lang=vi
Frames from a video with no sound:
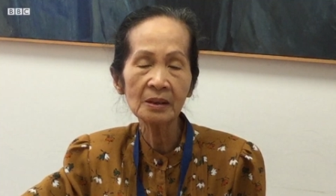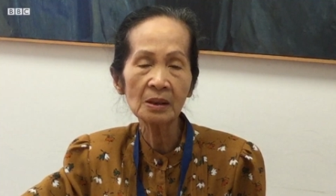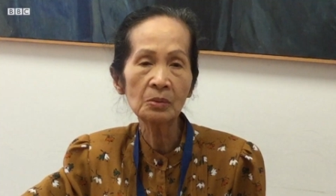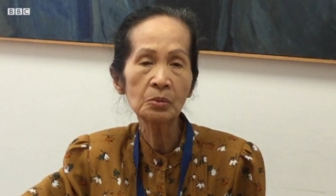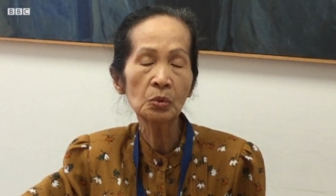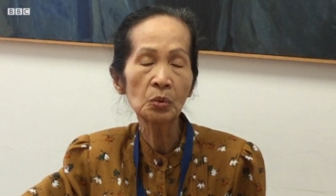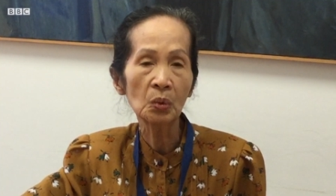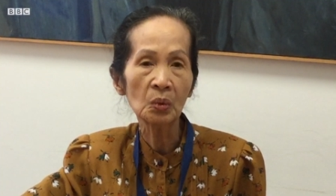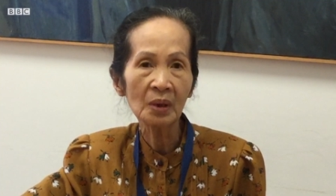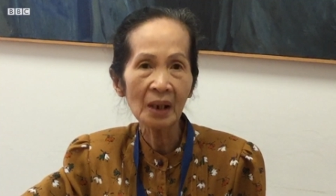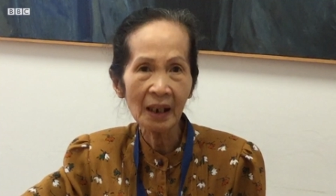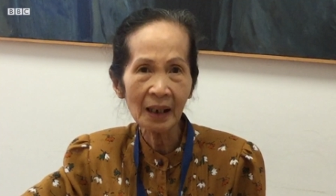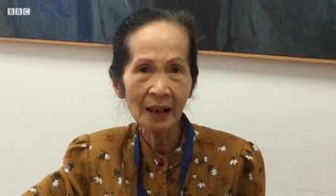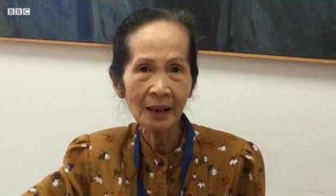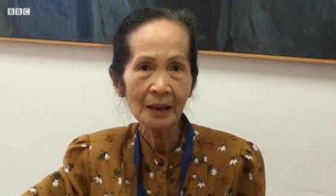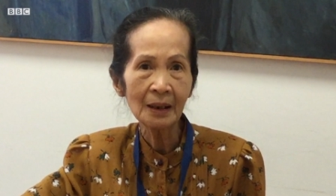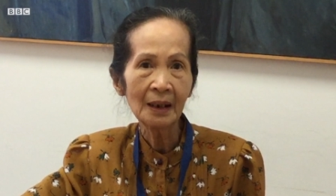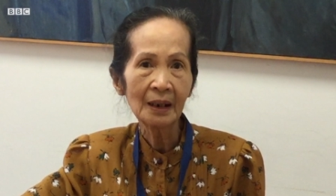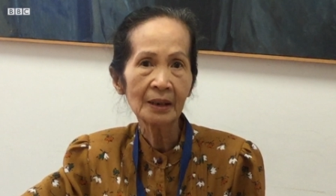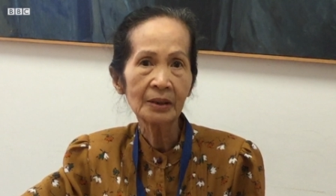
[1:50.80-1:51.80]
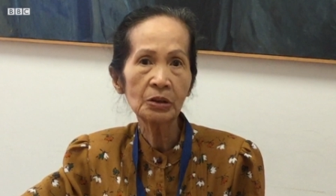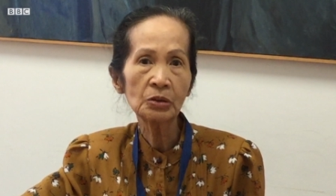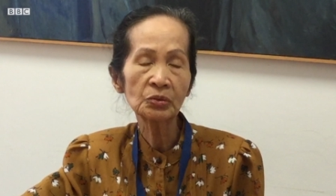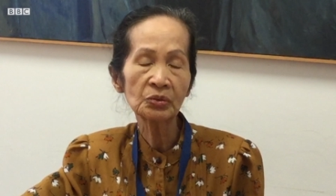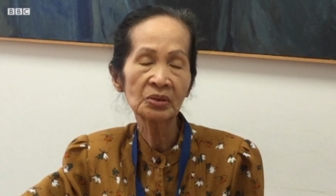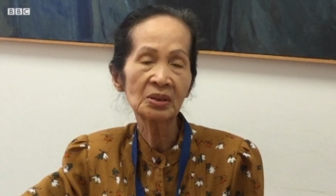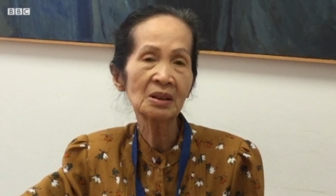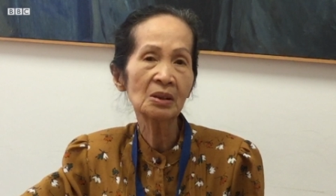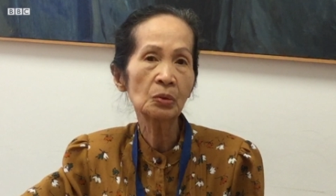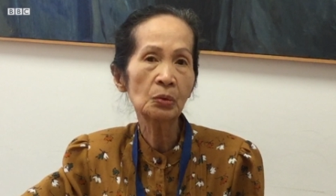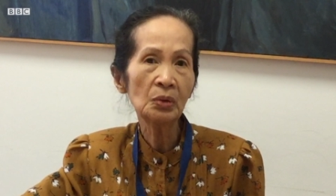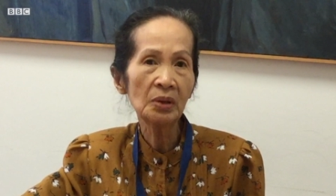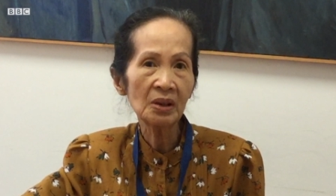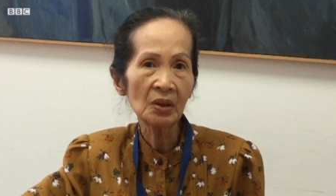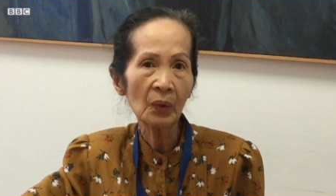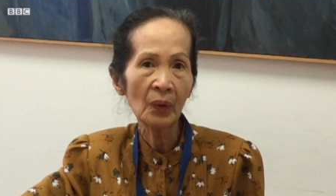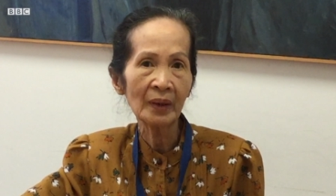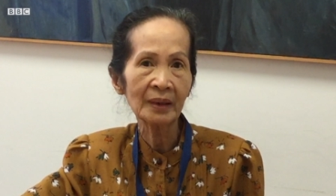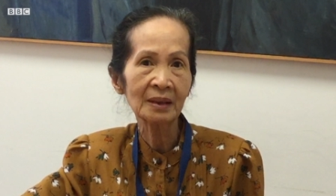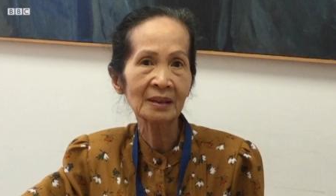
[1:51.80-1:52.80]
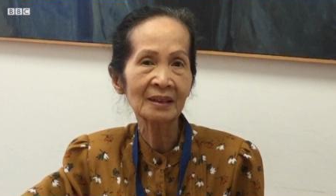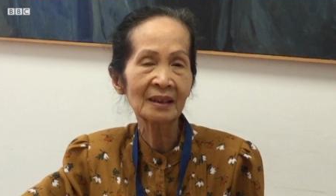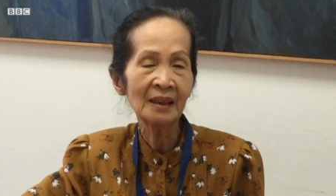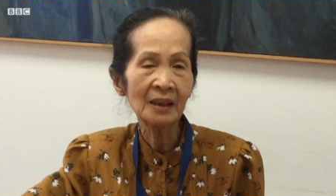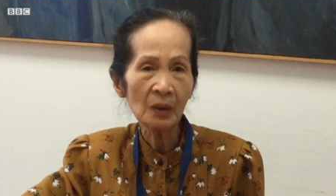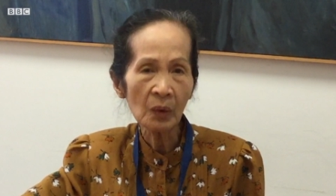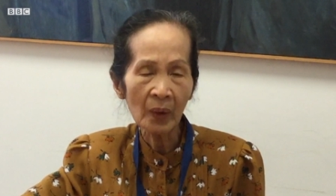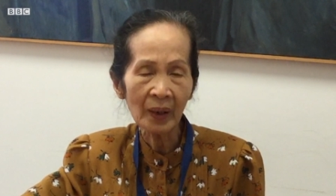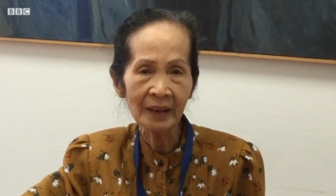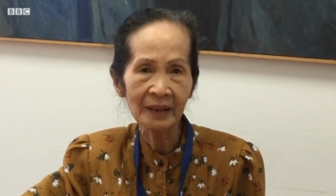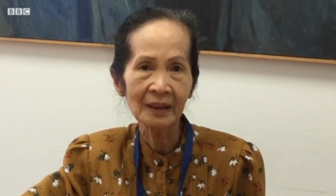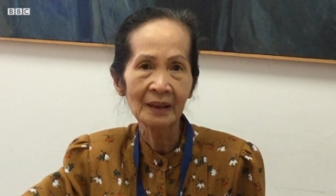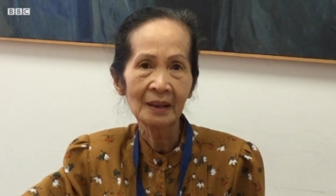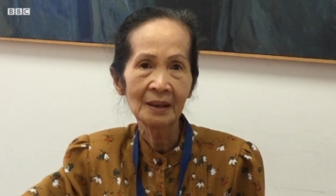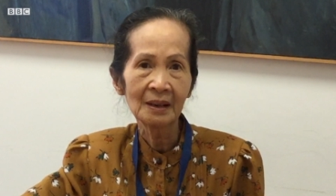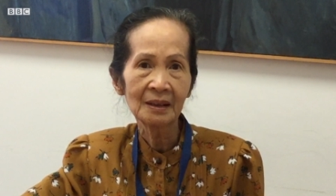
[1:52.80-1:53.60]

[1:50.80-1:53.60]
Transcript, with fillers: công cụ khác ví dụ như quy hoạch kế hoạch